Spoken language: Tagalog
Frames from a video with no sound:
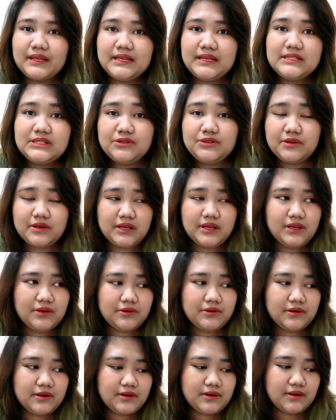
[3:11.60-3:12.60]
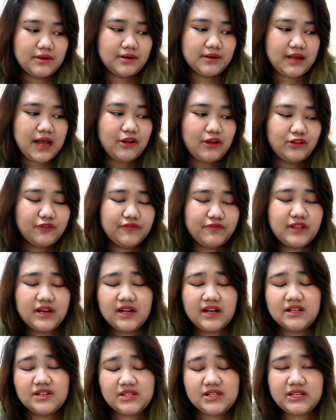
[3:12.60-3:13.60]
history or out of the
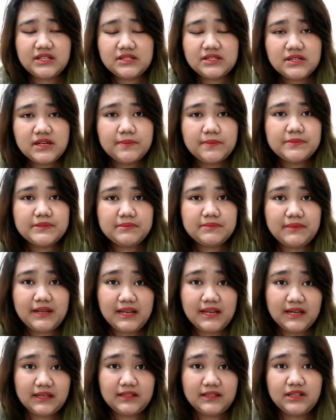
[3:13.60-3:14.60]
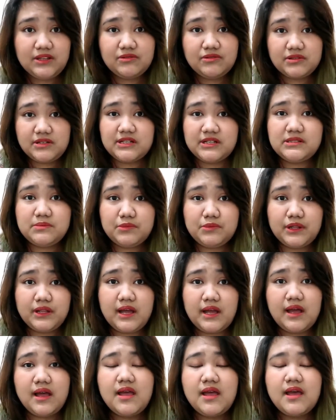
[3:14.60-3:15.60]
country trips, malaki din yung chance mo
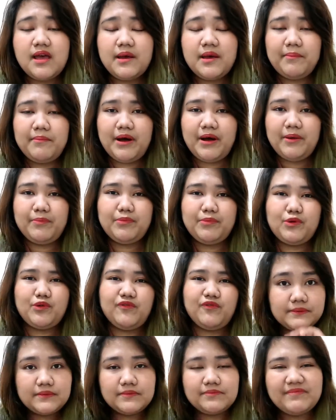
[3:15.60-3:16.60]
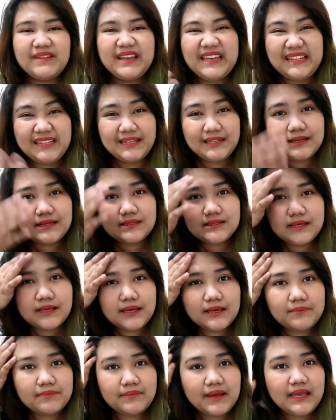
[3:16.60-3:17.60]
na ma-approve. Mainit
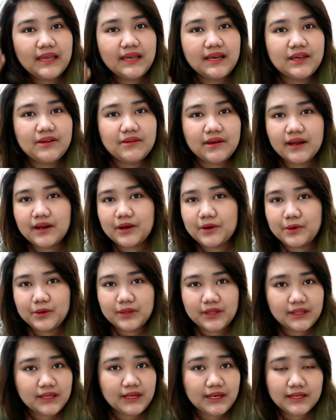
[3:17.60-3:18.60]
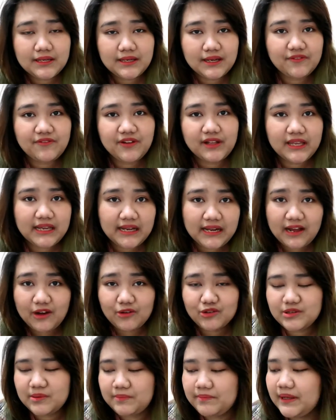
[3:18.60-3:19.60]
kasi maingay yung aircon and electric fan,
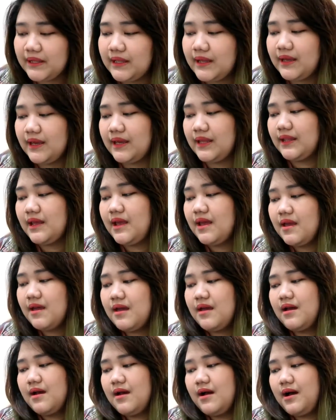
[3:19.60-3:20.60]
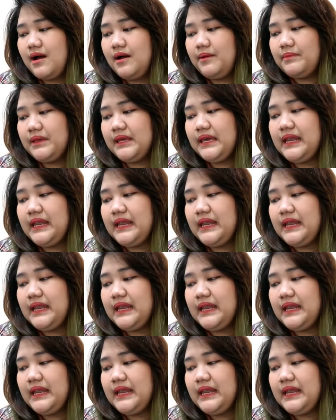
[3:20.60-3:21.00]
kailangan ko siyang patayin um,